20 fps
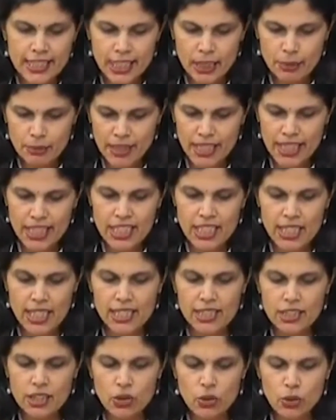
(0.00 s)
टीम ने एक
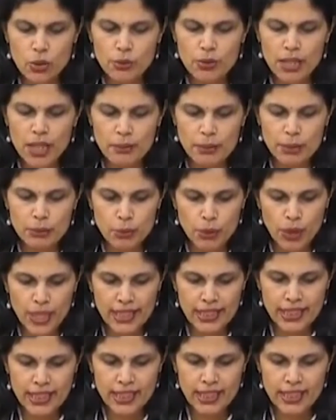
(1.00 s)
शेल्टर होम का भी
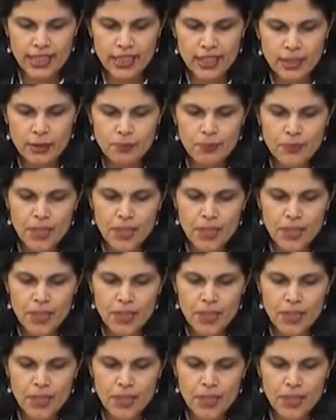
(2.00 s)
मुआयना किया